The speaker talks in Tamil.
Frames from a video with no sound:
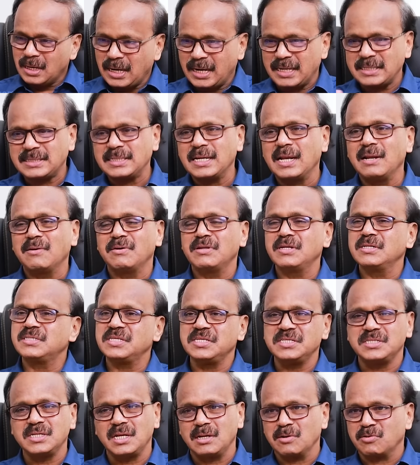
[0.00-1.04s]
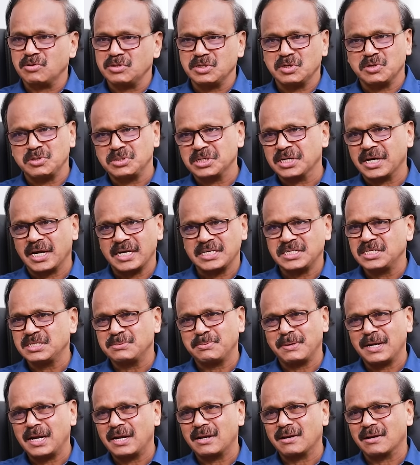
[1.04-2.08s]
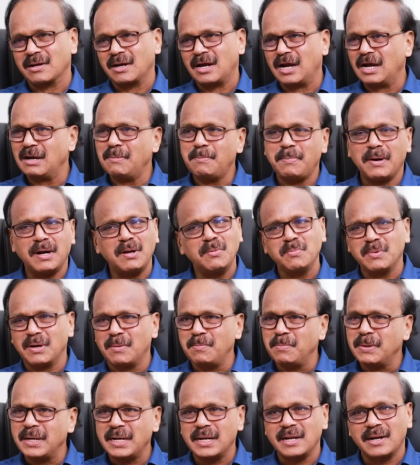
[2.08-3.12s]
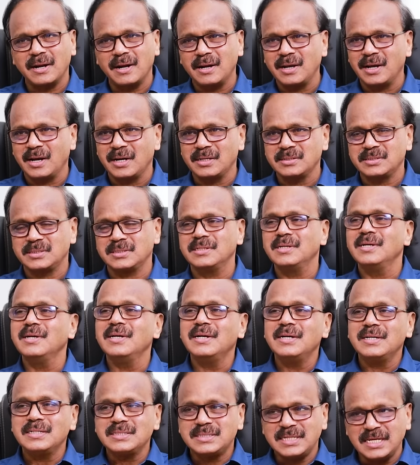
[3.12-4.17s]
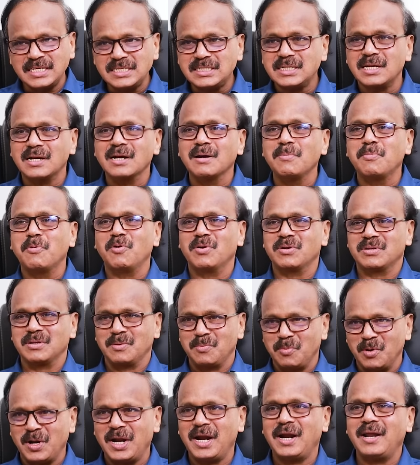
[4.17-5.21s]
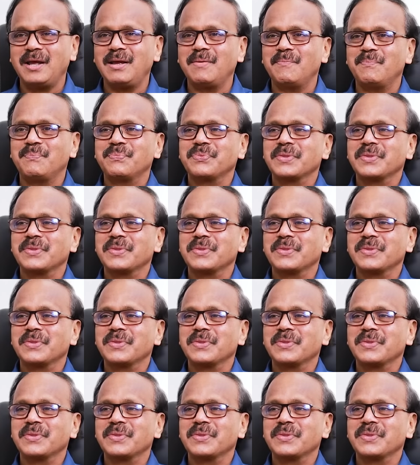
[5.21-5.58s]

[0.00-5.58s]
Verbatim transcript: கடைசியில் வந்து சிஜியில் கொஞ்சம் கொஞ்சம் கரெக்ஷன்ஸ் பண்ணிட்டு இருக்காங்க படம் கம்ப்ளீட்டாக ரெடி ஆயிடுச்சு சென்சருக்கு போகிறதுக்கு முன்னாடி